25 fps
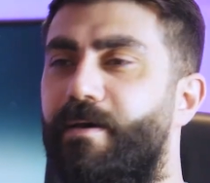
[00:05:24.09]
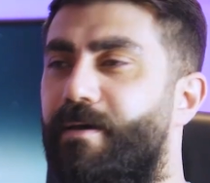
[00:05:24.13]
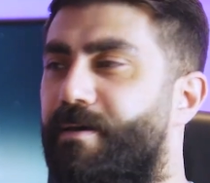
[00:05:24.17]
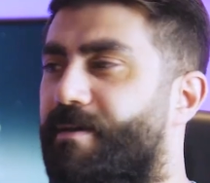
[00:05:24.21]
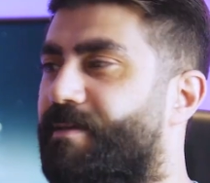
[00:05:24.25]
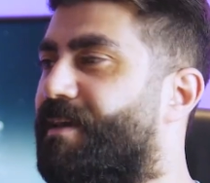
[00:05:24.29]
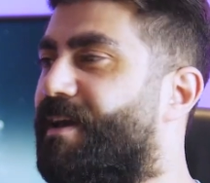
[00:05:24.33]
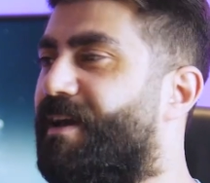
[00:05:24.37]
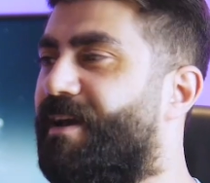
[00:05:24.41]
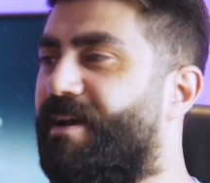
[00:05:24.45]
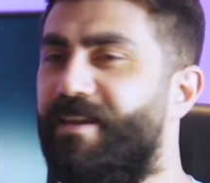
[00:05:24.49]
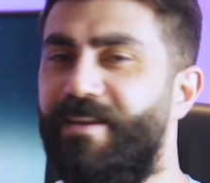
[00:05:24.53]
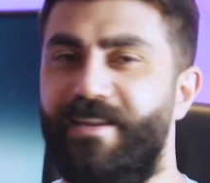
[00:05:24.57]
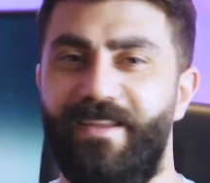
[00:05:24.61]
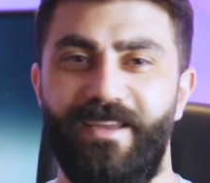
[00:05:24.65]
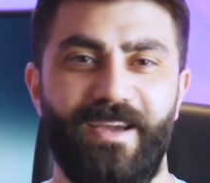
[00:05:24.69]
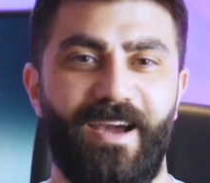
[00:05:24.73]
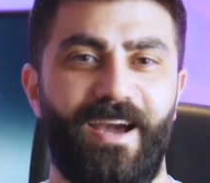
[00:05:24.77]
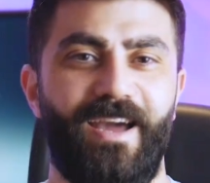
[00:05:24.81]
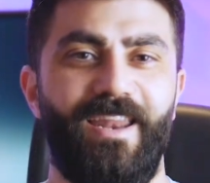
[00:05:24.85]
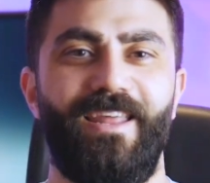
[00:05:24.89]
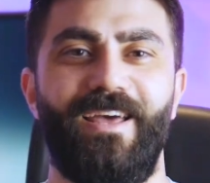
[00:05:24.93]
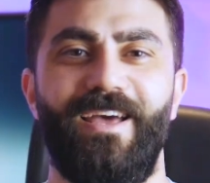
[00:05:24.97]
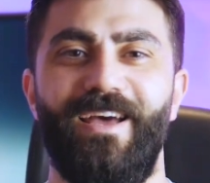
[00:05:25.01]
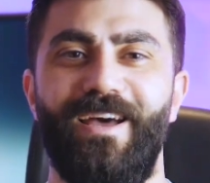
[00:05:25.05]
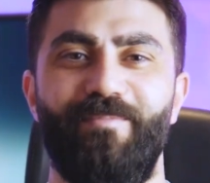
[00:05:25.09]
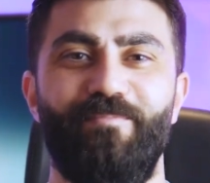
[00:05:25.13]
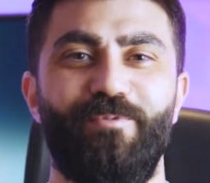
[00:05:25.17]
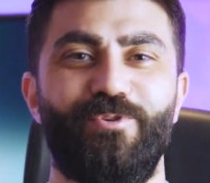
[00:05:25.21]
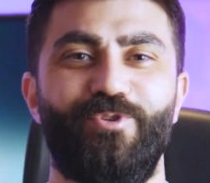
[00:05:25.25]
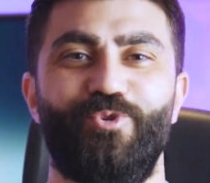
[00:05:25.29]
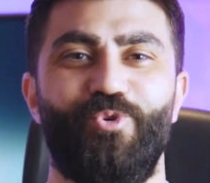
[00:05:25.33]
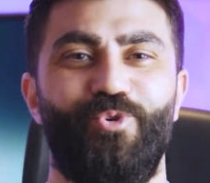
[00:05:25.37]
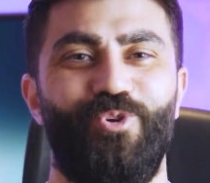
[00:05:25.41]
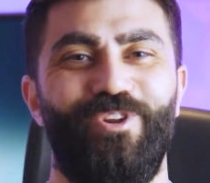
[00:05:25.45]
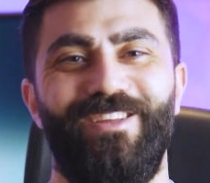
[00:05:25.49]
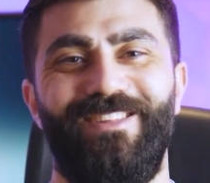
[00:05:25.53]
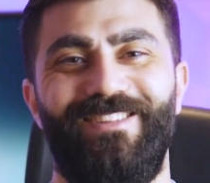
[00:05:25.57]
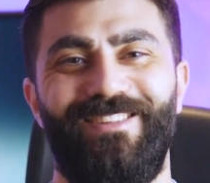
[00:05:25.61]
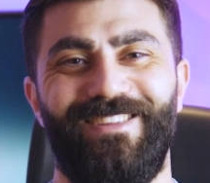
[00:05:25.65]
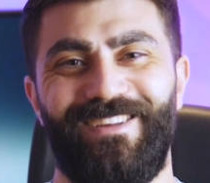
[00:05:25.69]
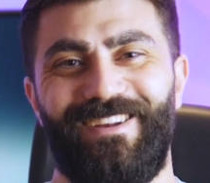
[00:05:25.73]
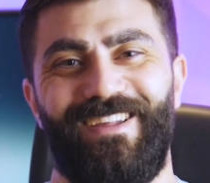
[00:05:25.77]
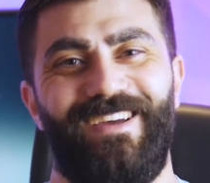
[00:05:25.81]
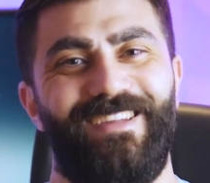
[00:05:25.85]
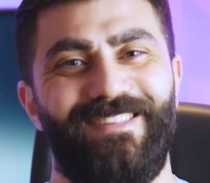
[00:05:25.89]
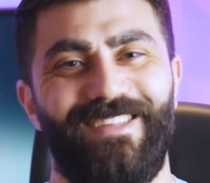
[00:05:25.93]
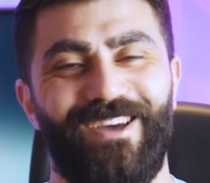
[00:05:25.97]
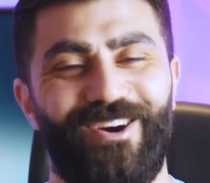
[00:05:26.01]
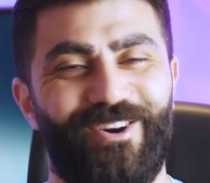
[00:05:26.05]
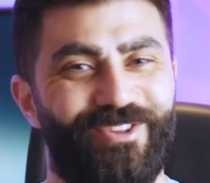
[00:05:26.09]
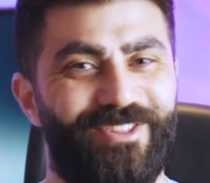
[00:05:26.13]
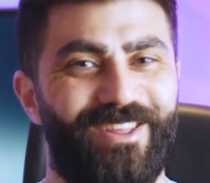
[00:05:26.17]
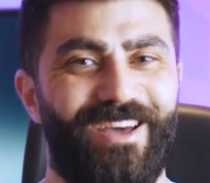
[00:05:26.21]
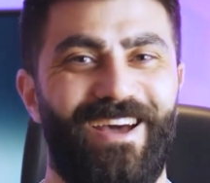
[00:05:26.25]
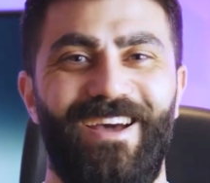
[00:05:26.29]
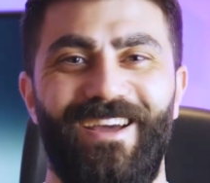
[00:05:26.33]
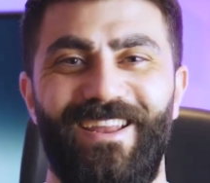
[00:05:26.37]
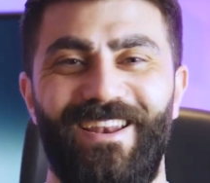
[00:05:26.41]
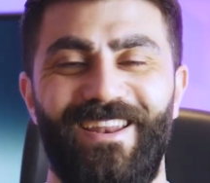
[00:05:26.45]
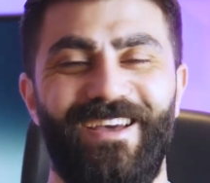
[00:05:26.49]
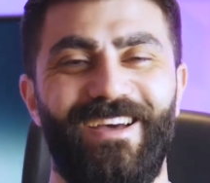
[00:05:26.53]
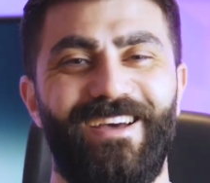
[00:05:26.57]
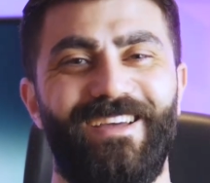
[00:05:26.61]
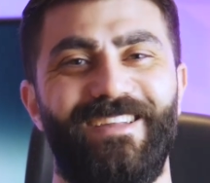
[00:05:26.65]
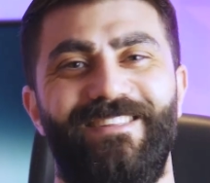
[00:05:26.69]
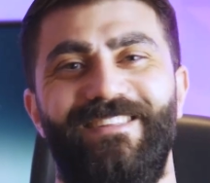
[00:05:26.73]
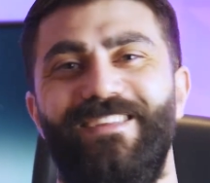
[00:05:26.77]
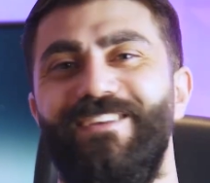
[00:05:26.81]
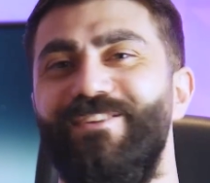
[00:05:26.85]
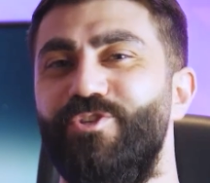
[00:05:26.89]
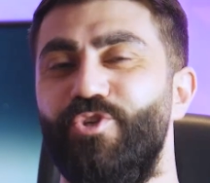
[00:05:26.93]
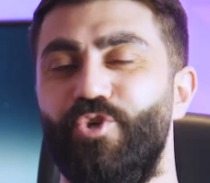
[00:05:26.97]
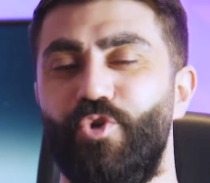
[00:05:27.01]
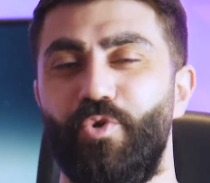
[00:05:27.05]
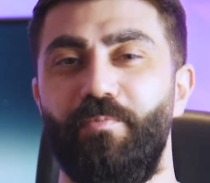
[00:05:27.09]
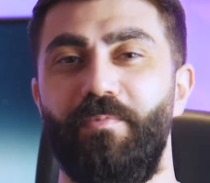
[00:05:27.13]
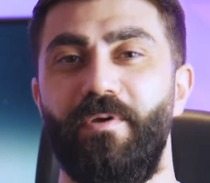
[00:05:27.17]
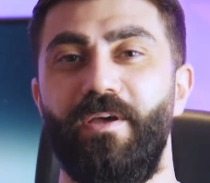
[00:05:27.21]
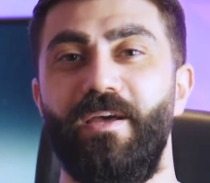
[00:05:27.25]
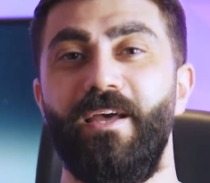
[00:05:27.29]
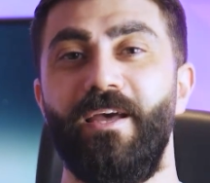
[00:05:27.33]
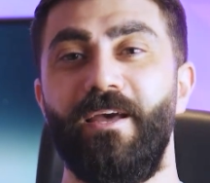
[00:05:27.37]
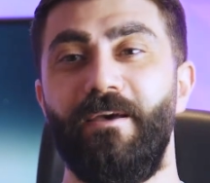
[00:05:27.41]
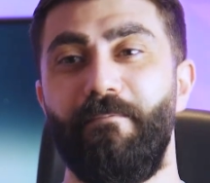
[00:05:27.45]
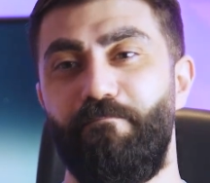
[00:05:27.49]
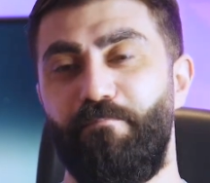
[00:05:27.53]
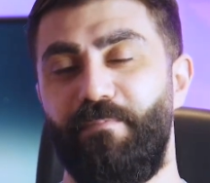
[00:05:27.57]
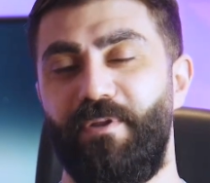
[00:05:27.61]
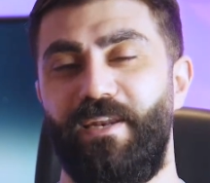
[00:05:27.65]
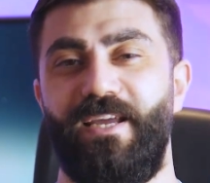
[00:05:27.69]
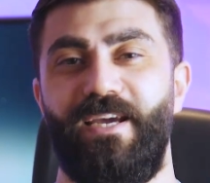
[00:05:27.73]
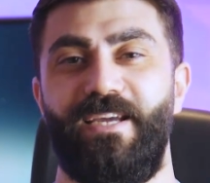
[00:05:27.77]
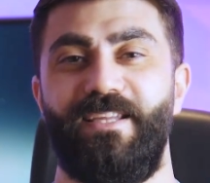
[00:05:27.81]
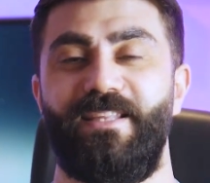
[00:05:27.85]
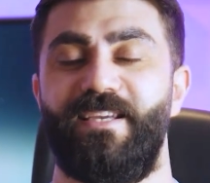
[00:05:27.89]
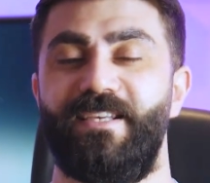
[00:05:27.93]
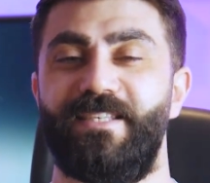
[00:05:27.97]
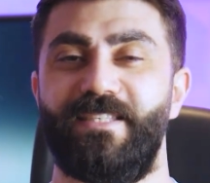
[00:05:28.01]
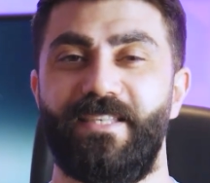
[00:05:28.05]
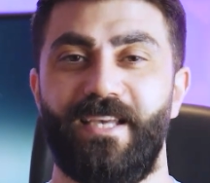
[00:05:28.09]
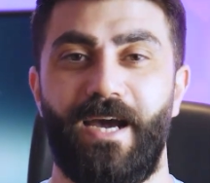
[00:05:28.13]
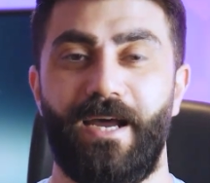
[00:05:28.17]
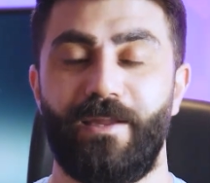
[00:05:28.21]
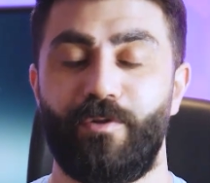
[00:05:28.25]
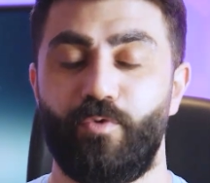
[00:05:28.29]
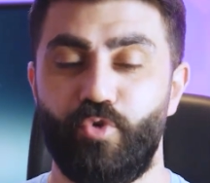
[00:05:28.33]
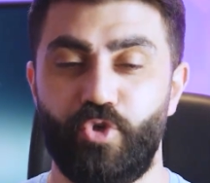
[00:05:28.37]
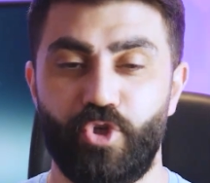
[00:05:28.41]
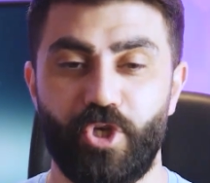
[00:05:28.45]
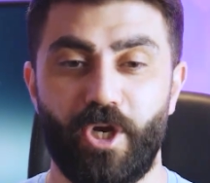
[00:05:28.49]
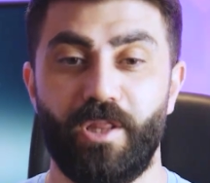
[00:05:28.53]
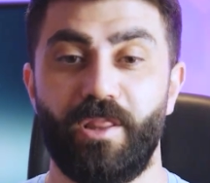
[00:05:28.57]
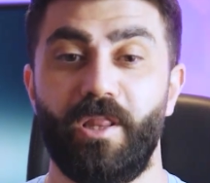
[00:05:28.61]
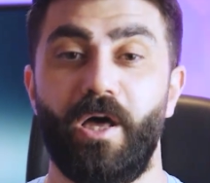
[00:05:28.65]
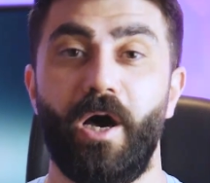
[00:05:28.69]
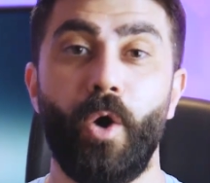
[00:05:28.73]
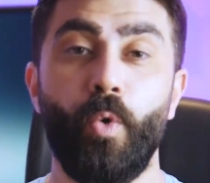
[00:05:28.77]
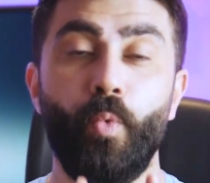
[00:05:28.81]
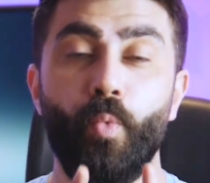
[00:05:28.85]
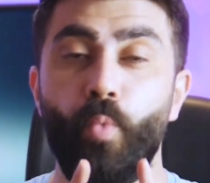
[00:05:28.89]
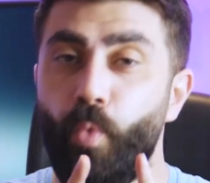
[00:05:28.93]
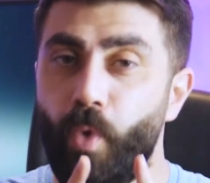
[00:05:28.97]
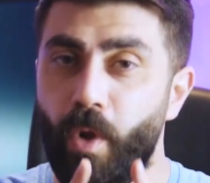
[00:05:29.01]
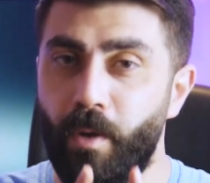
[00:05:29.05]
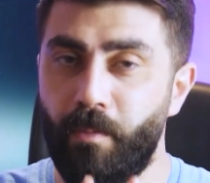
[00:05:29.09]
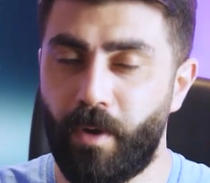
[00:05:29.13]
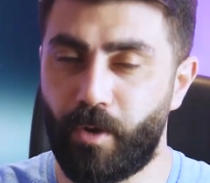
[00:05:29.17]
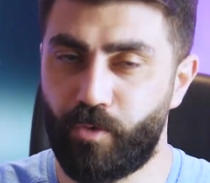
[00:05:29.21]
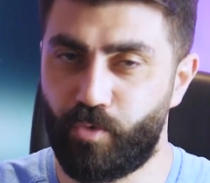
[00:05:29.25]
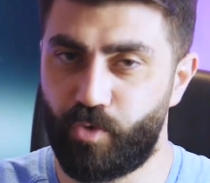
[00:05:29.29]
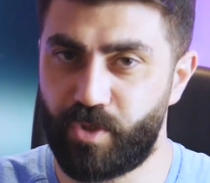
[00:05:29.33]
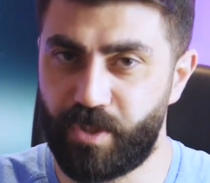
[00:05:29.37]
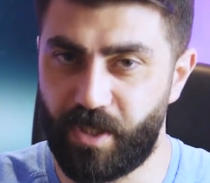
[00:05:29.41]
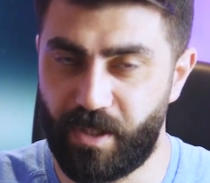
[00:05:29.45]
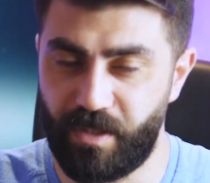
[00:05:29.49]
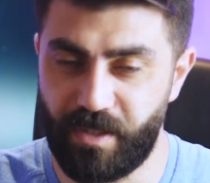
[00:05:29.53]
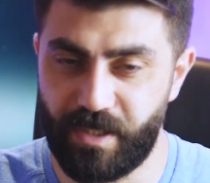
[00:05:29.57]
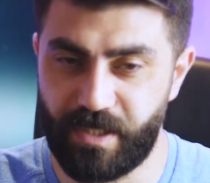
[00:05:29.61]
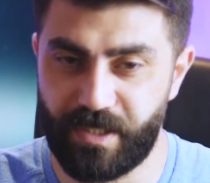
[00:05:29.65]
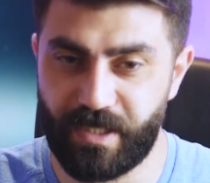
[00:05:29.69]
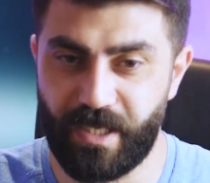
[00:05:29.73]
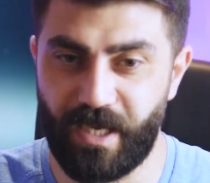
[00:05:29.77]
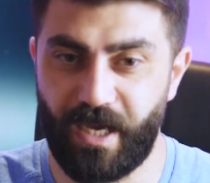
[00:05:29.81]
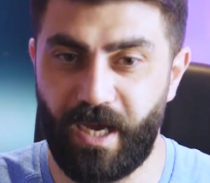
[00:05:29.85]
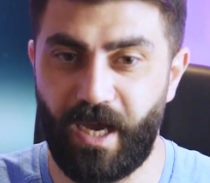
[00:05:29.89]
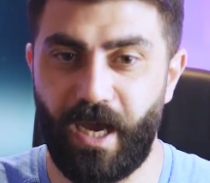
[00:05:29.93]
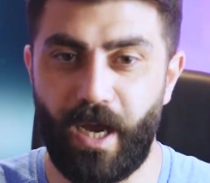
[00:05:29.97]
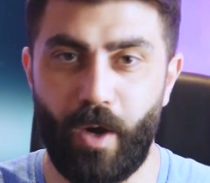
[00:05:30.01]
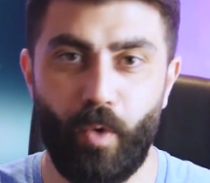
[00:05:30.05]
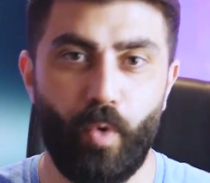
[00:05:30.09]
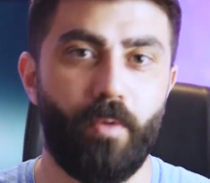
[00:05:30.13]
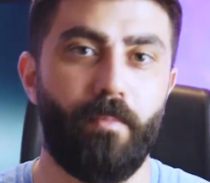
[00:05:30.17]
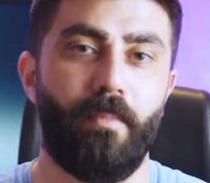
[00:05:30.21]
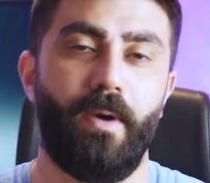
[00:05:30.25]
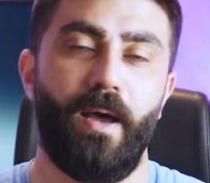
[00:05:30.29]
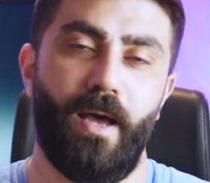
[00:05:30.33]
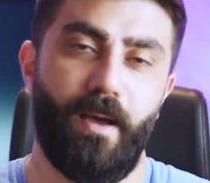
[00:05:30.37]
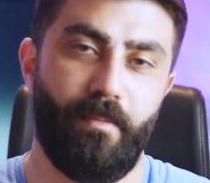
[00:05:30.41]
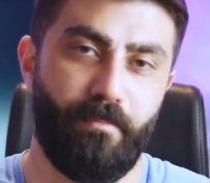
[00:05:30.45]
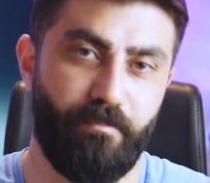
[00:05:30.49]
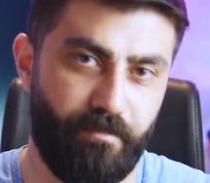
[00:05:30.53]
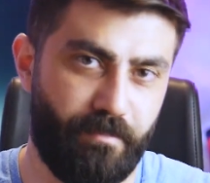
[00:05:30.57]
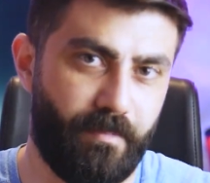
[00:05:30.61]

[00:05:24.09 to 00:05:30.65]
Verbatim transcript: يعني على مسؤوليتي راح تاخذ احلى تجربه من ناحيه الساعات وان شاء الله اول ما توصلني الساعه اول ما